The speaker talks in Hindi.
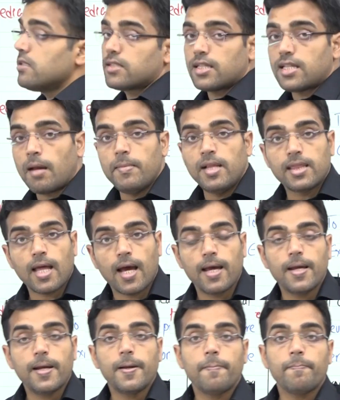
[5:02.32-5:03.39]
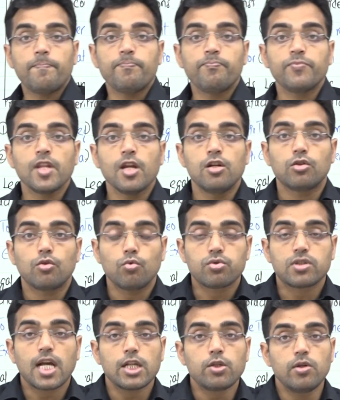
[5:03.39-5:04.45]
सजा मिलता है तो
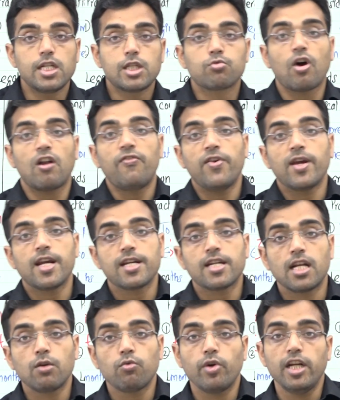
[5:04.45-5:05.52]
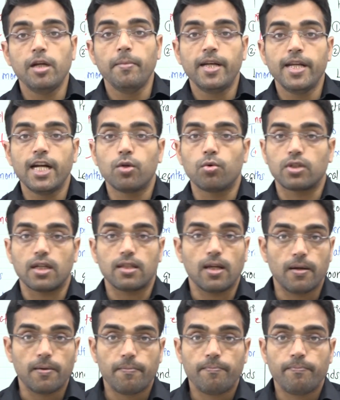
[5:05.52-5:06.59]
उसका जो डिस्कालिफिकेशन है वो इमीडिएट होता
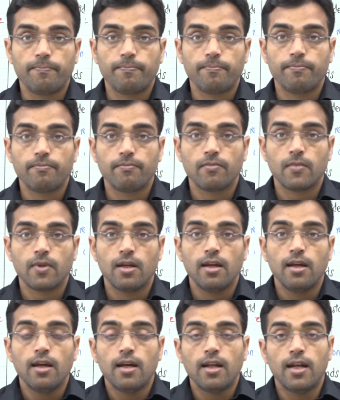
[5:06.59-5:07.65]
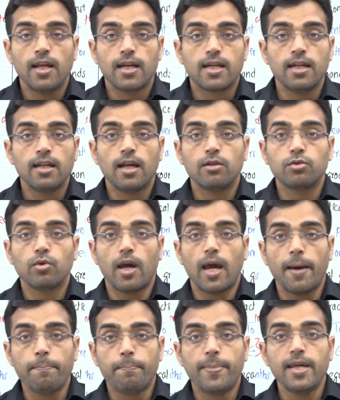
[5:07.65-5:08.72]
था लेकिन जो
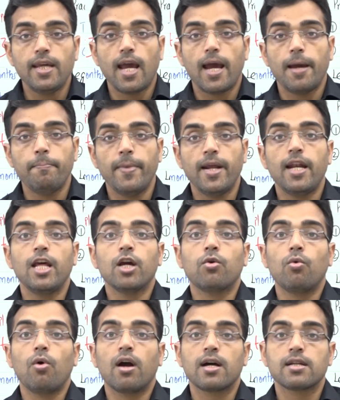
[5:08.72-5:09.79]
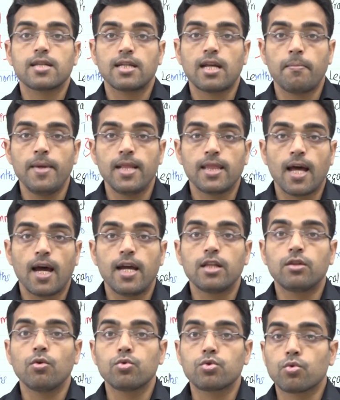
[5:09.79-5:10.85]
पी या एमएलए को अगर सजा मिलता है
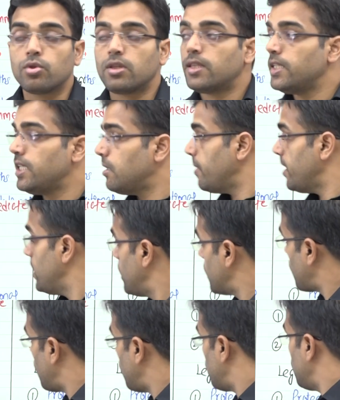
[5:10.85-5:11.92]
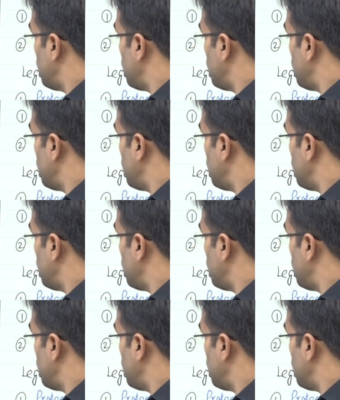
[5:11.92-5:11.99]
तो उसको तीन महीने का